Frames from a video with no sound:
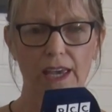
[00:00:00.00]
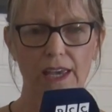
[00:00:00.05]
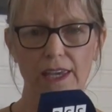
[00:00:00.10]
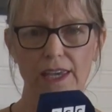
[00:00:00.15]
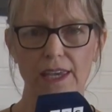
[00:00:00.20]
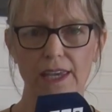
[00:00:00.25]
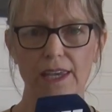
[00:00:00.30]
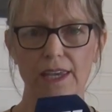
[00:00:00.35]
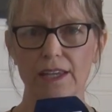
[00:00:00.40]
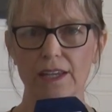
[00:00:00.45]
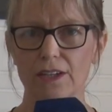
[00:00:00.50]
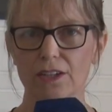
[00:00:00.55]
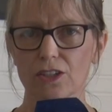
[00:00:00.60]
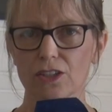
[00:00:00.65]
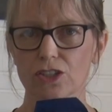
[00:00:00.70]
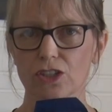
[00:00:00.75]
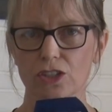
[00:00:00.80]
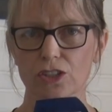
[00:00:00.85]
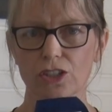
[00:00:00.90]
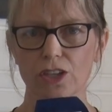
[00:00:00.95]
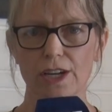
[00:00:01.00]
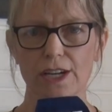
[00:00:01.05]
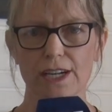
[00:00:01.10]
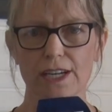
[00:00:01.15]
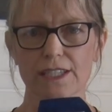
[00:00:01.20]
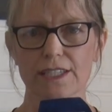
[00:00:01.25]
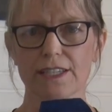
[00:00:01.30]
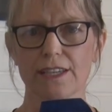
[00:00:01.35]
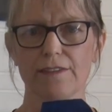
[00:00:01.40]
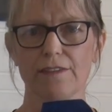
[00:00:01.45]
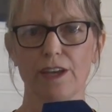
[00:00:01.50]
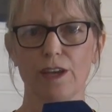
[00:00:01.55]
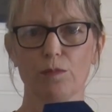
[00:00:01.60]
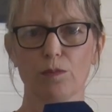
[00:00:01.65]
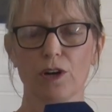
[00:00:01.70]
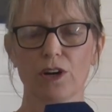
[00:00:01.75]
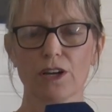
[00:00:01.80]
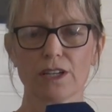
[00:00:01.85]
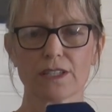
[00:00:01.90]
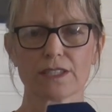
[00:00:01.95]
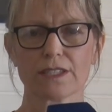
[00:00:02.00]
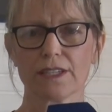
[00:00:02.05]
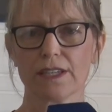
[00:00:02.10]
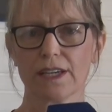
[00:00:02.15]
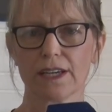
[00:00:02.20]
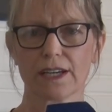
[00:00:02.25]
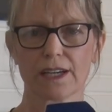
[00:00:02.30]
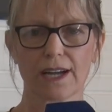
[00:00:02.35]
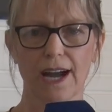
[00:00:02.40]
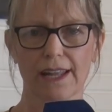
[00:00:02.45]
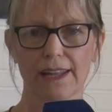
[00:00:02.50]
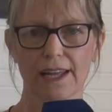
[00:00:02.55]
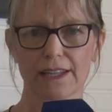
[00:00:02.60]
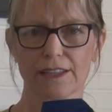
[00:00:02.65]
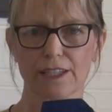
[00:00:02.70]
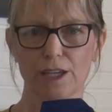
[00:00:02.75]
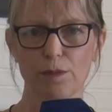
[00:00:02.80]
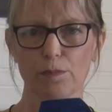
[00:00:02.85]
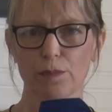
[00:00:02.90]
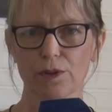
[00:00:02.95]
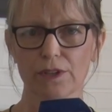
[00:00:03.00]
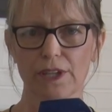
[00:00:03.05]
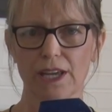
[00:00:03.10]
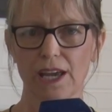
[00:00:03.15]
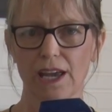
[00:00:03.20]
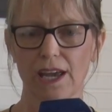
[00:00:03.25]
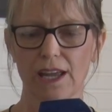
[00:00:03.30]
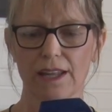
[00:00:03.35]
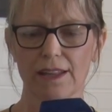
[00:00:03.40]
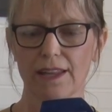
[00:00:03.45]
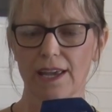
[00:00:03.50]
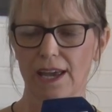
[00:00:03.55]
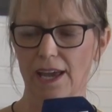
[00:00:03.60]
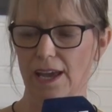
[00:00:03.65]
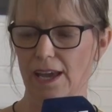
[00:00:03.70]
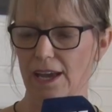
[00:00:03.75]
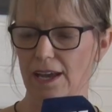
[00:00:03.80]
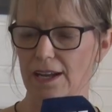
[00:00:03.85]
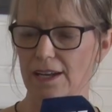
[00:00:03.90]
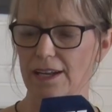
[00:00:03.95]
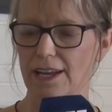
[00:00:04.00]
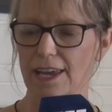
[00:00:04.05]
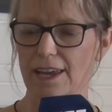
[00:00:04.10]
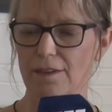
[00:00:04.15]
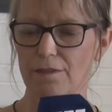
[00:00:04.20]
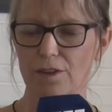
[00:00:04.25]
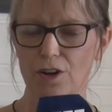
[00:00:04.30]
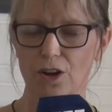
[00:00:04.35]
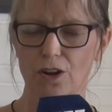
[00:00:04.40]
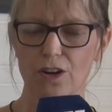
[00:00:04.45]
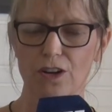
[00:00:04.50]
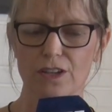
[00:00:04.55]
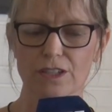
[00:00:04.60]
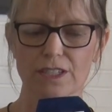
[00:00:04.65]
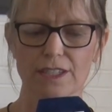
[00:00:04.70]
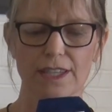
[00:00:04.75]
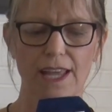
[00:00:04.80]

Y nosotros recibimos eh, cada tipo de, libros,